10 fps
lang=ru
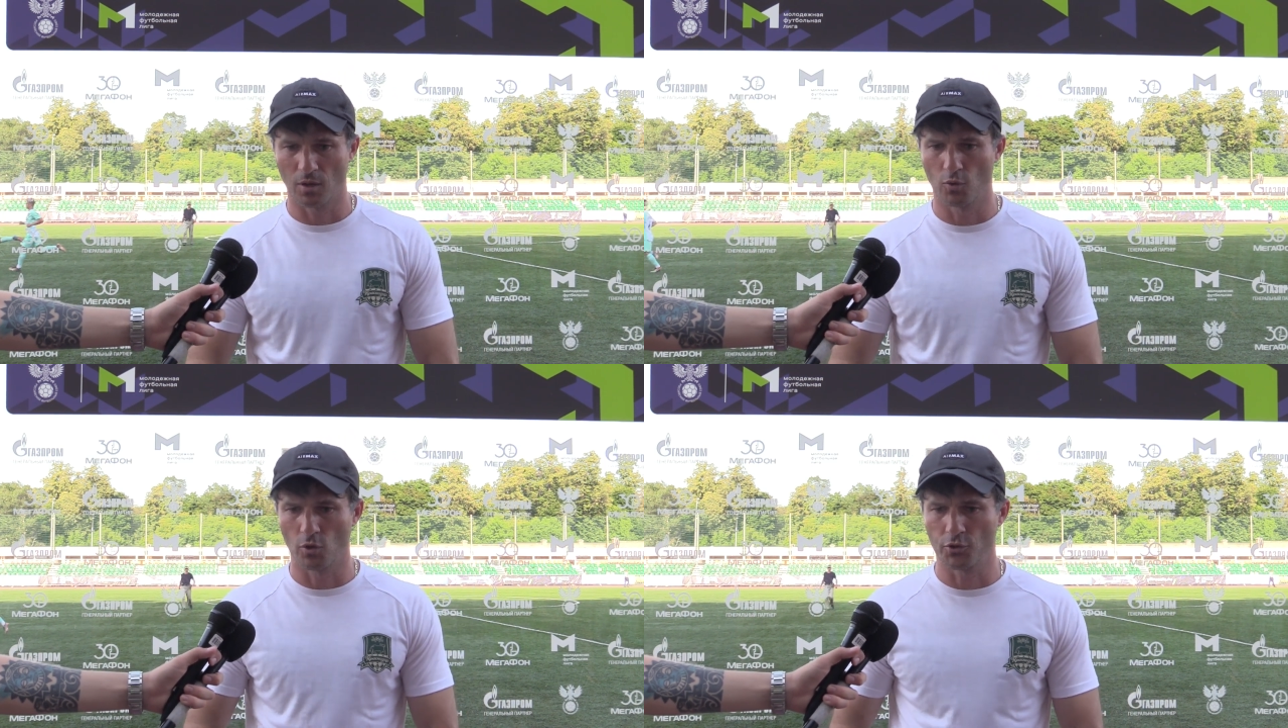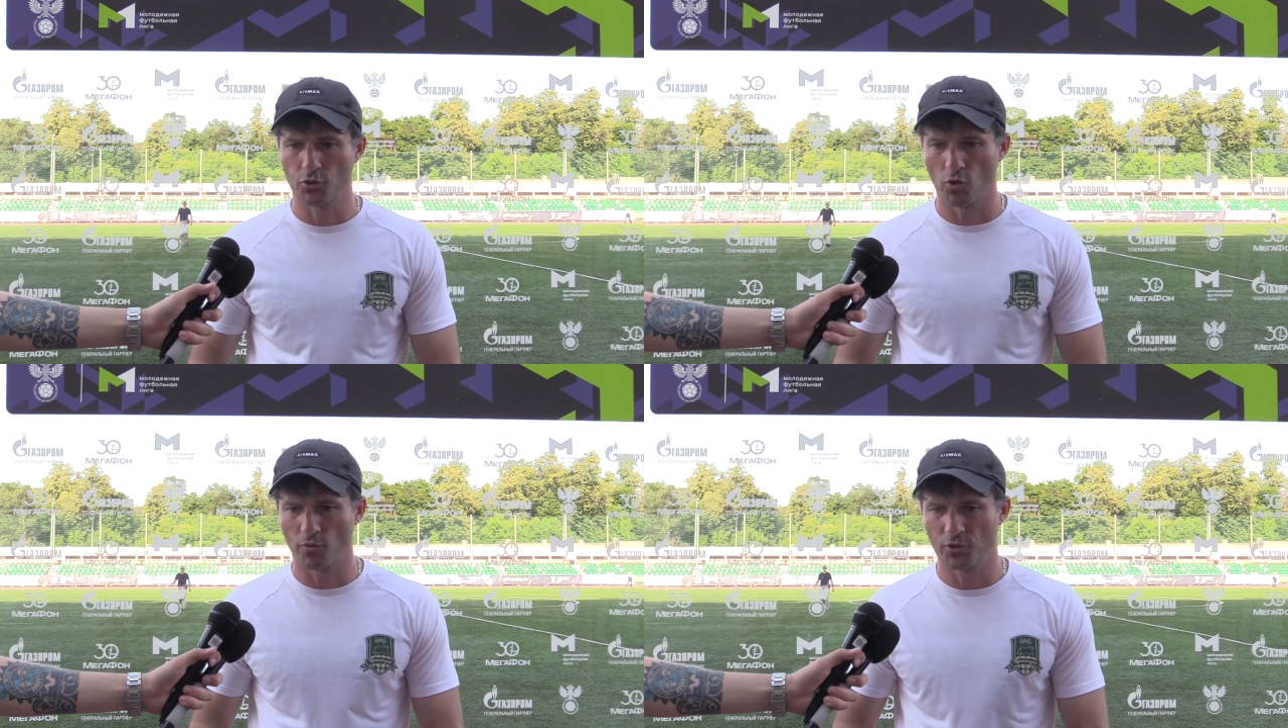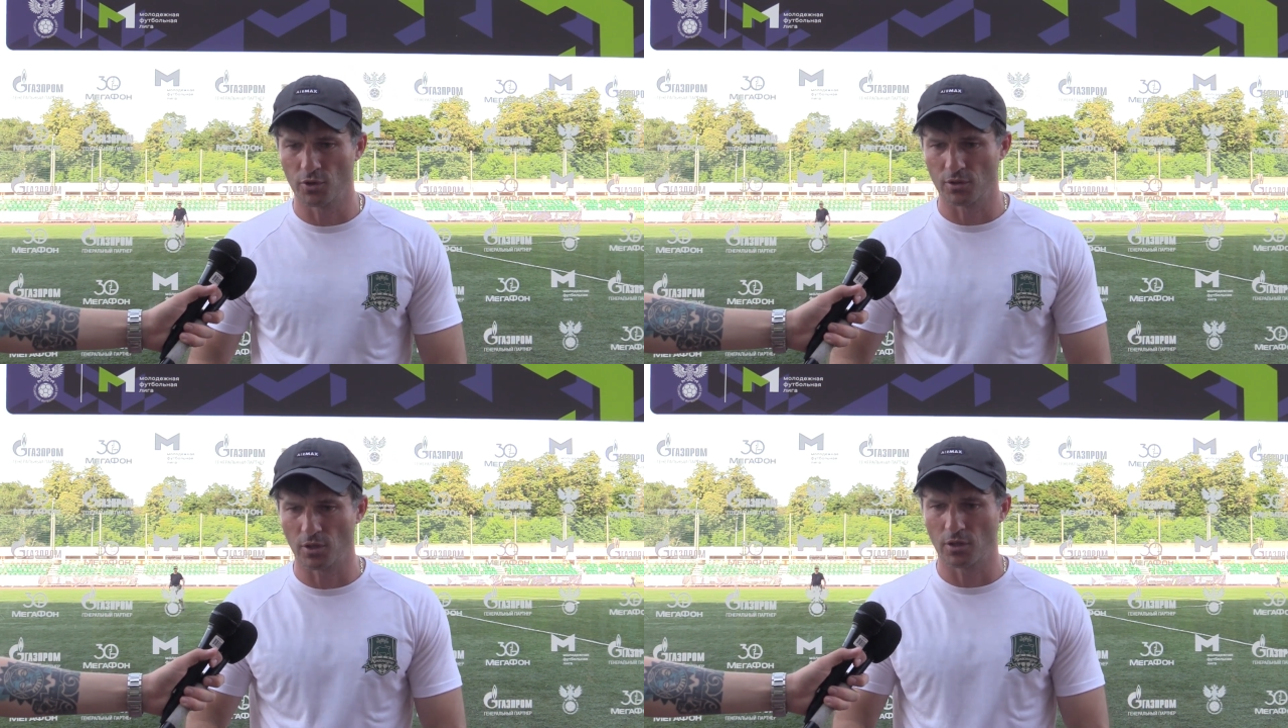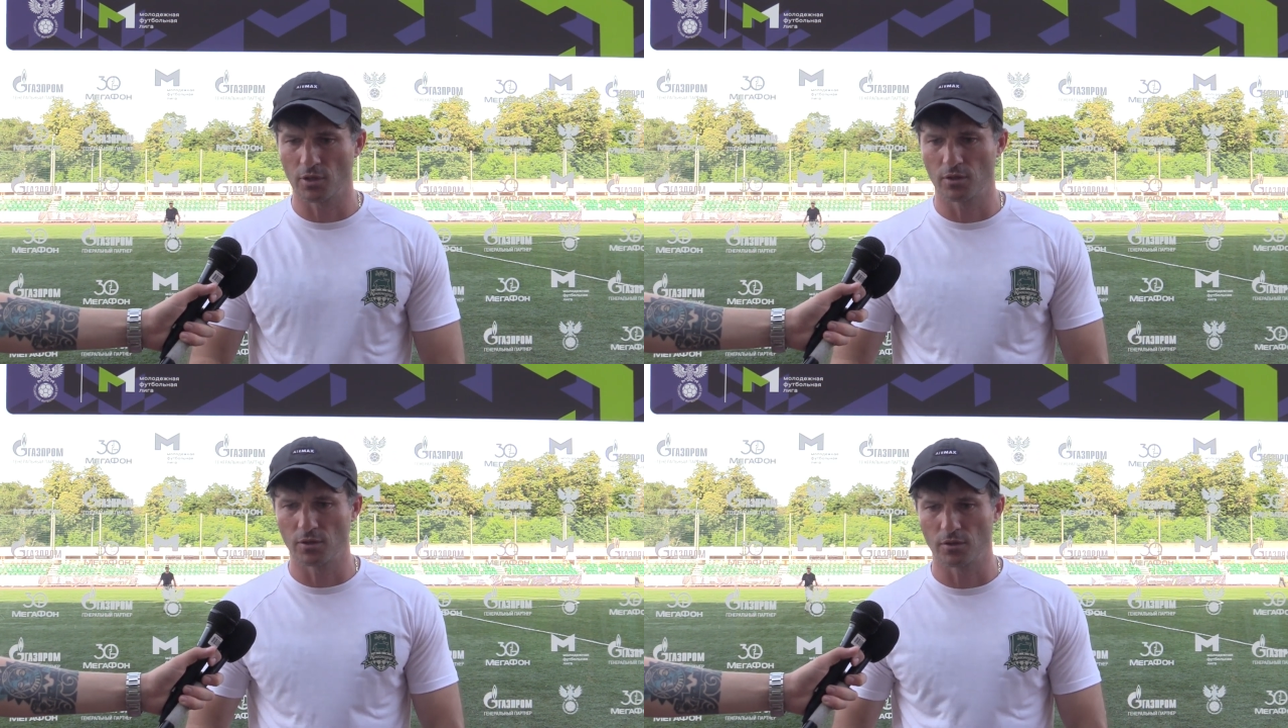набор очков, через
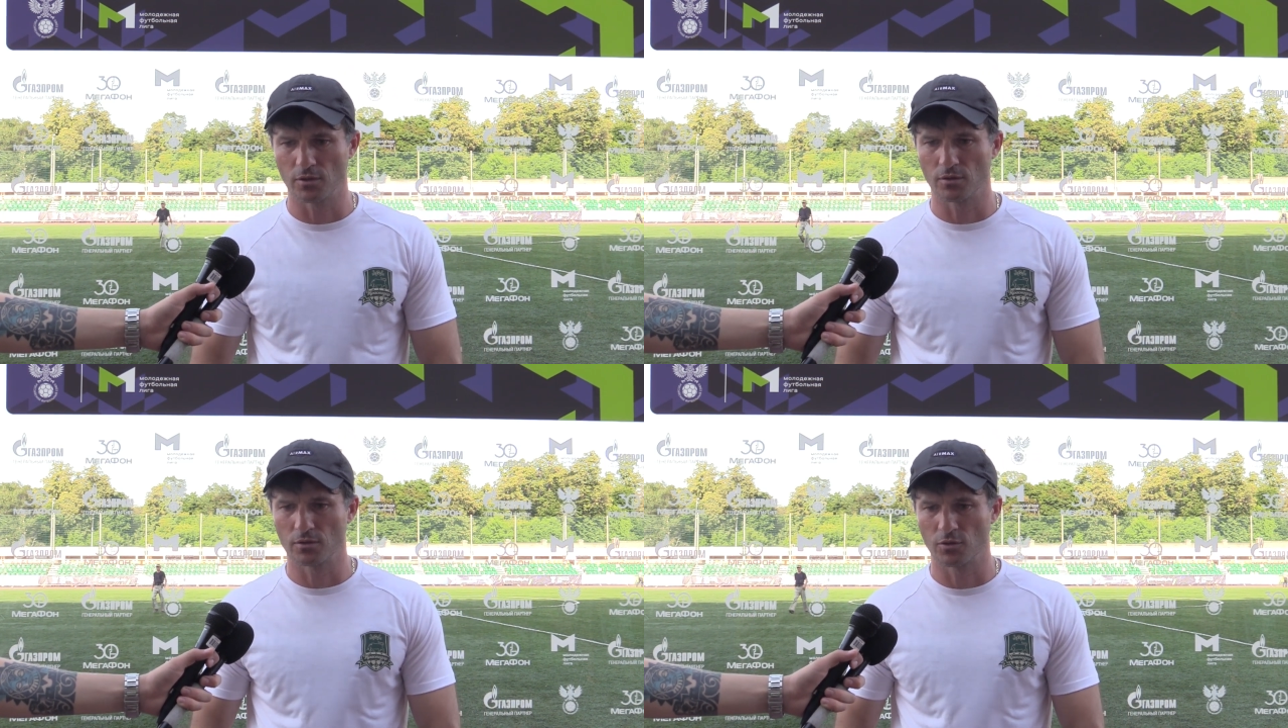такие